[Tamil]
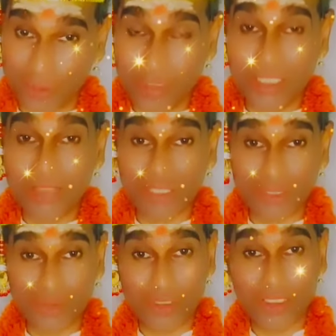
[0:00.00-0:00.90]
பூமியில்
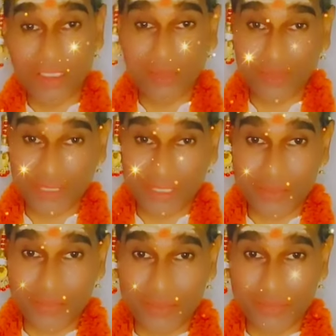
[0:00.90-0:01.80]
வந்து உடல்
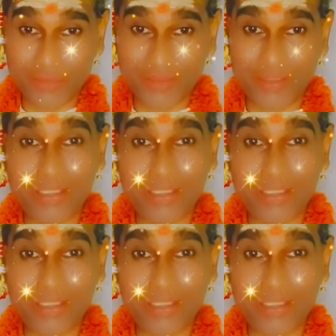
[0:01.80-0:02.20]
எடுப்பதற்கு முன்பு